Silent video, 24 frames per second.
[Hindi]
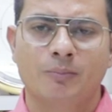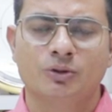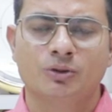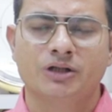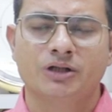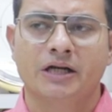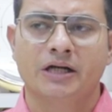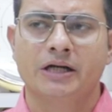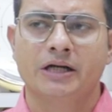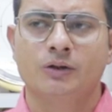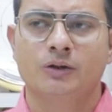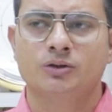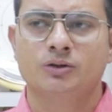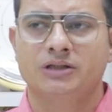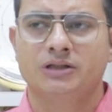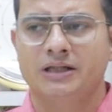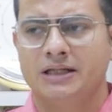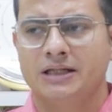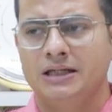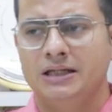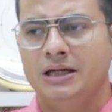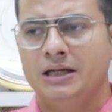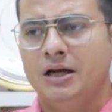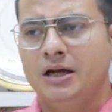आपको देखनी होती है
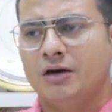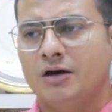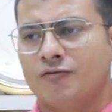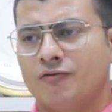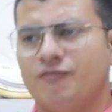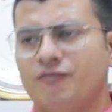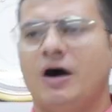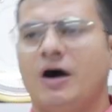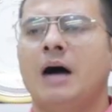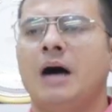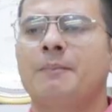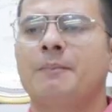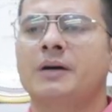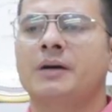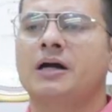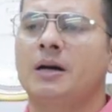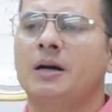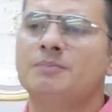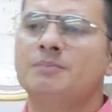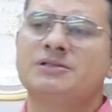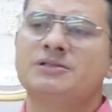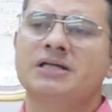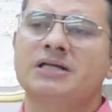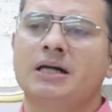कि वहां पर
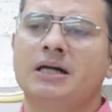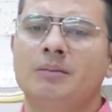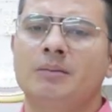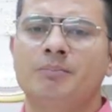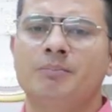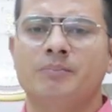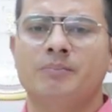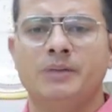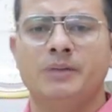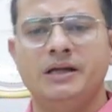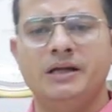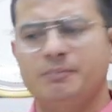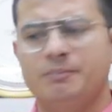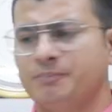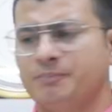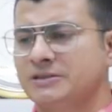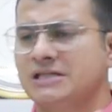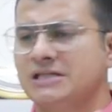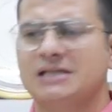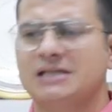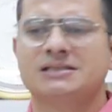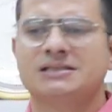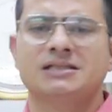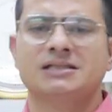कम से कम भी
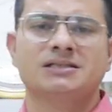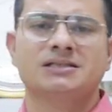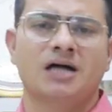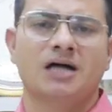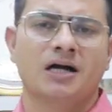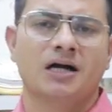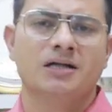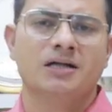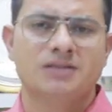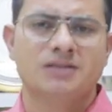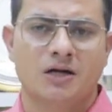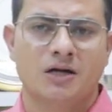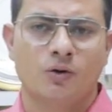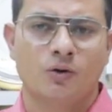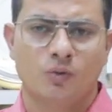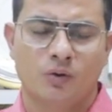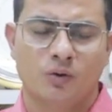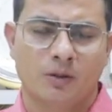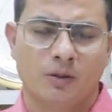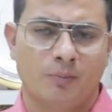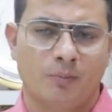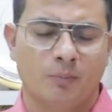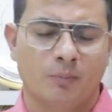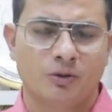पचास से साठ हजार
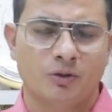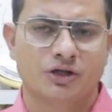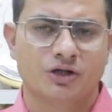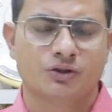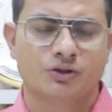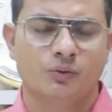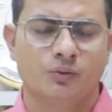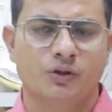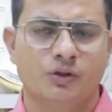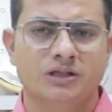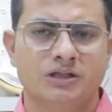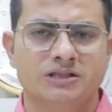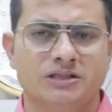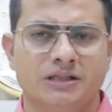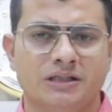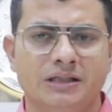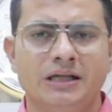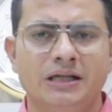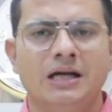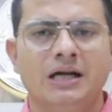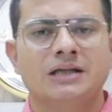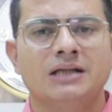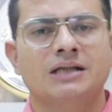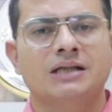लोगों की पॉपुलेशन होनी
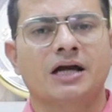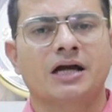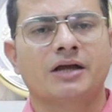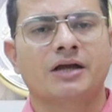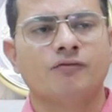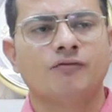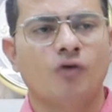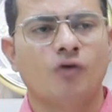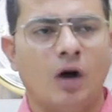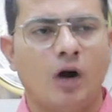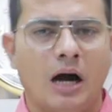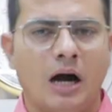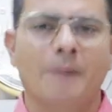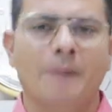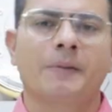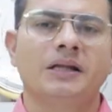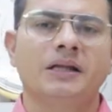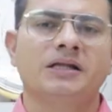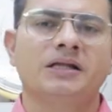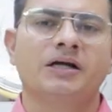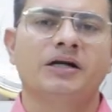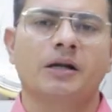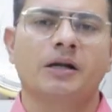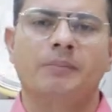चाहिए ताकि वो
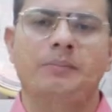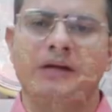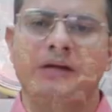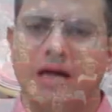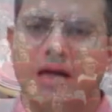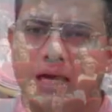आपके थिएटर में